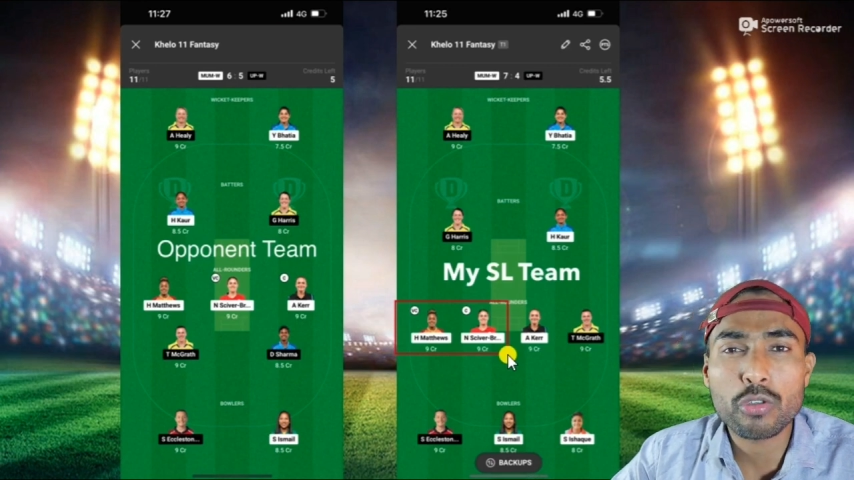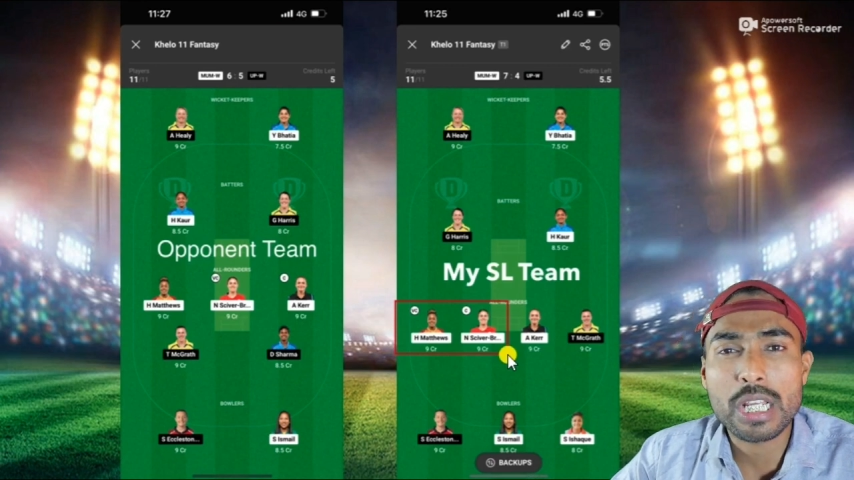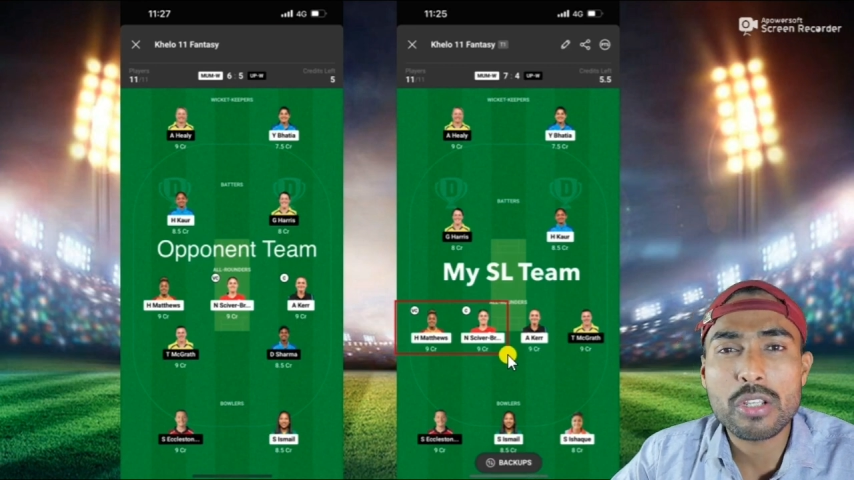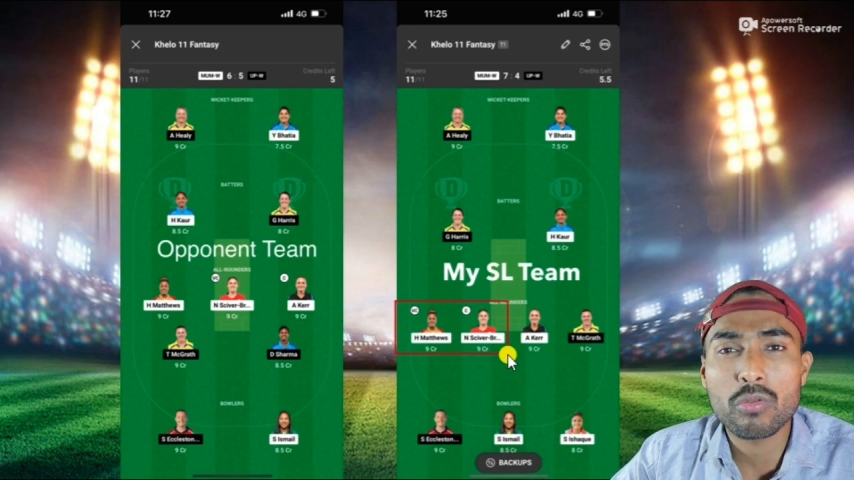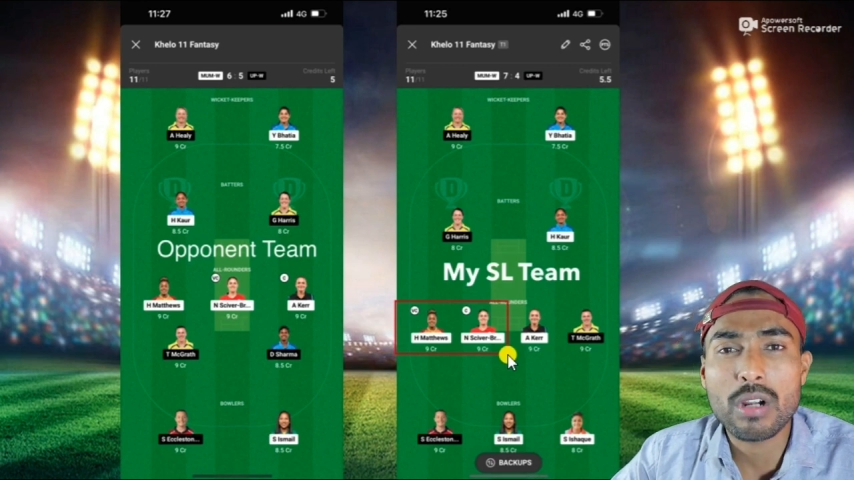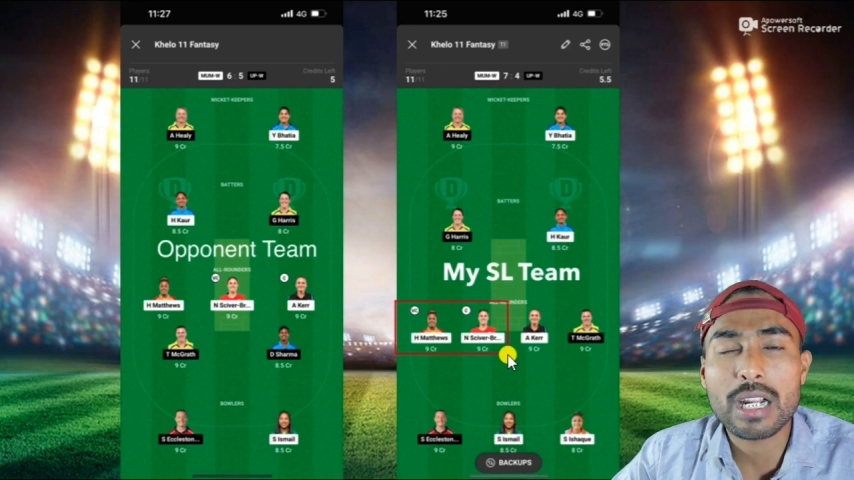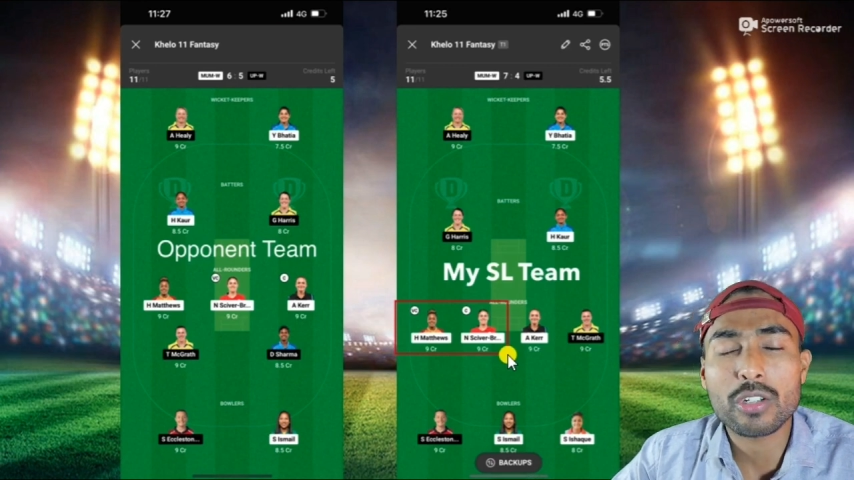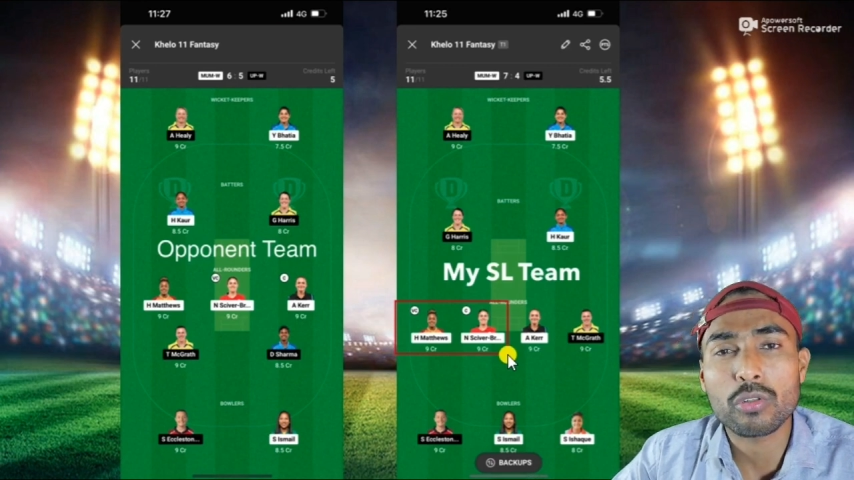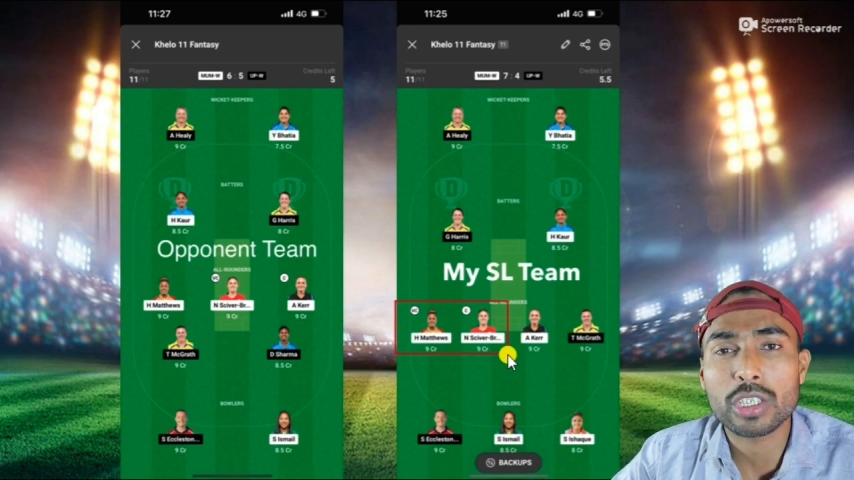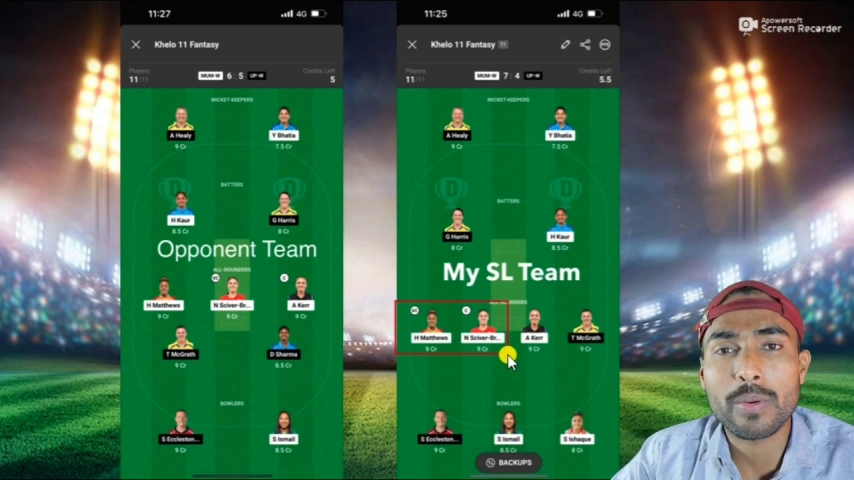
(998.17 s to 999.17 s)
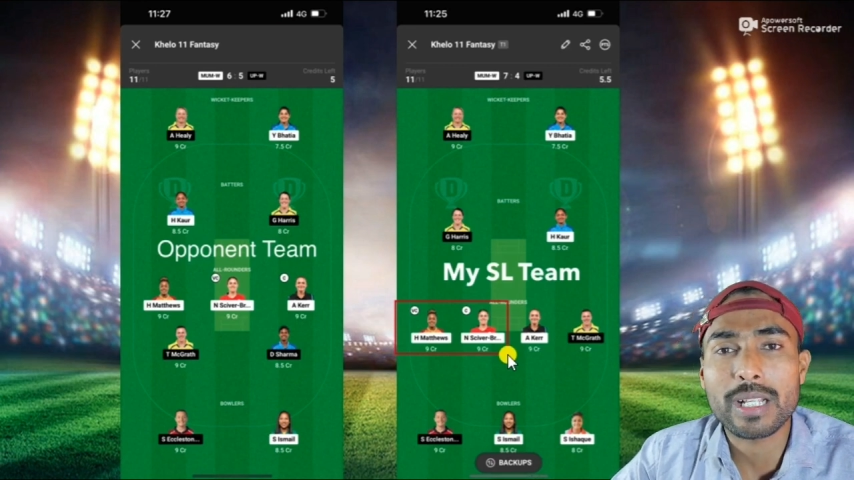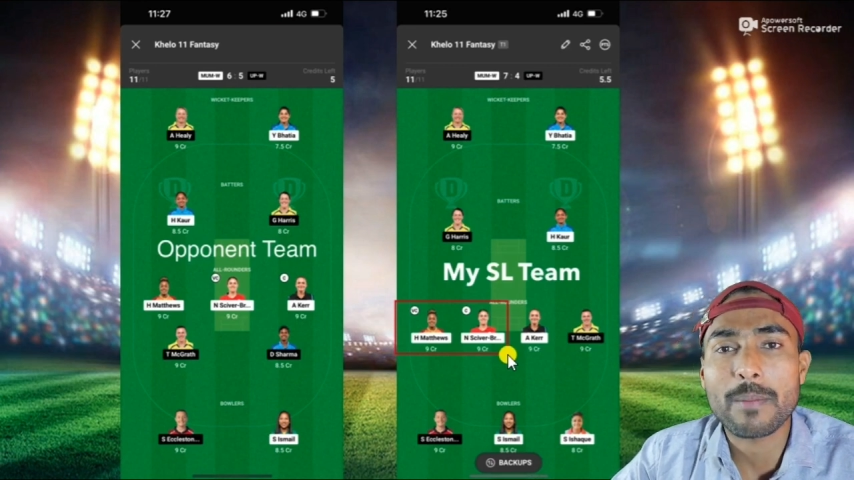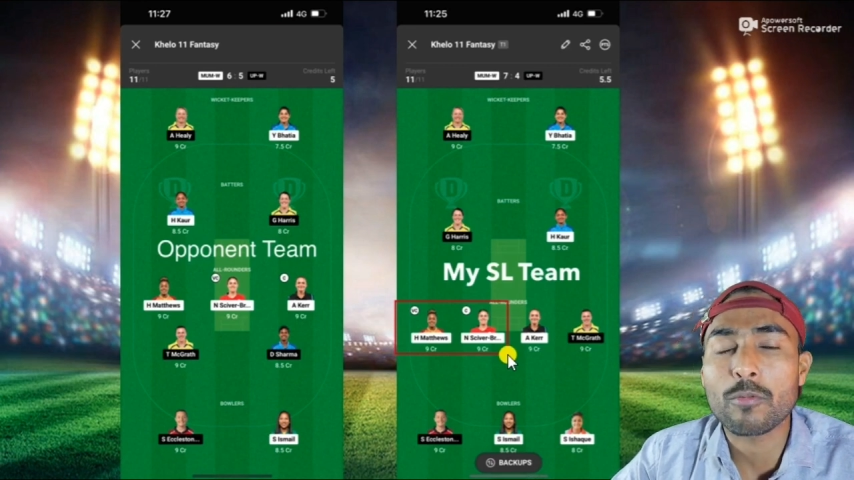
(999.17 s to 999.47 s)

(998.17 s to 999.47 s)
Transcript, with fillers: जो चेंज होगा टॉस तो के बाद